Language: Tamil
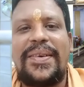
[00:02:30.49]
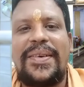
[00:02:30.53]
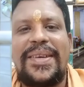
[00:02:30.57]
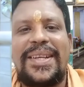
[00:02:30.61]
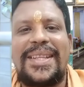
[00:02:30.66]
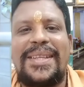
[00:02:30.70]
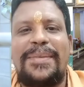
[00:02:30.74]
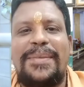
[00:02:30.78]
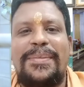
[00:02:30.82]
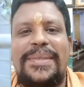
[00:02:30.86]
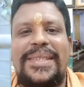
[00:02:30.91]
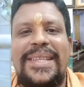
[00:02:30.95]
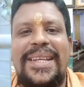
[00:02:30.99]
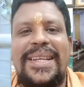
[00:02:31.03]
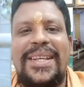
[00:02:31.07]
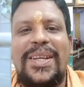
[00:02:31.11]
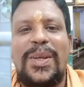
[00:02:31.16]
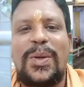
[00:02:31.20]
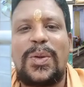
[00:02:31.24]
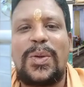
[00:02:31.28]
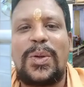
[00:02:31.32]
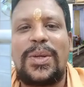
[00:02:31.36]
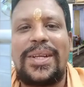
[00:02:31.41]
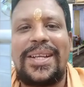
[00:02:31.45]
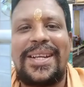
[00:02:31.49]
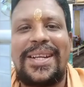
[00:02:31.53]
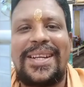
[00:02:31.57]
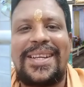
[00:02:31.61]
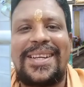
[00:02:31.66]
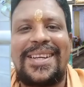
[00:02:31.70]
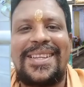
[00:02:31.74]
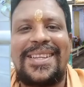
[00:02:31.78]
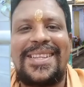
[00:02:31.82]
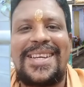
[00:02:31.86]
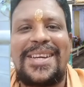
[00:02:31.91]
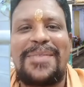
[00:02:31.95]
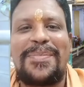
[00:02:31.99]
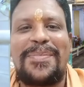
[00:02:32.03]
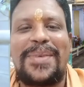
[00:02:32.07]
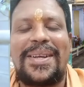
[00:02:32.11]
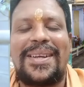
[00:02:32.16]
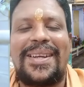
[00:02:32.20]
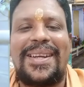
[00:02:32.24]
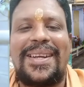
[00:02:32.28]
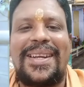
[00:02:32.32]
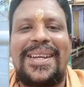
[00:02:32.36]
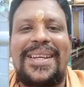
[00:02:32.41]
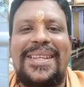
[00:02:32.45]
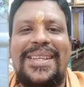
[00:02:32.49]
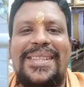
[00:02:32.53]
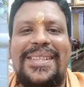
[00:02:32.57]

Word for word: விரதம் சென்று கொண்டிருக்கிறது அன்பர்களே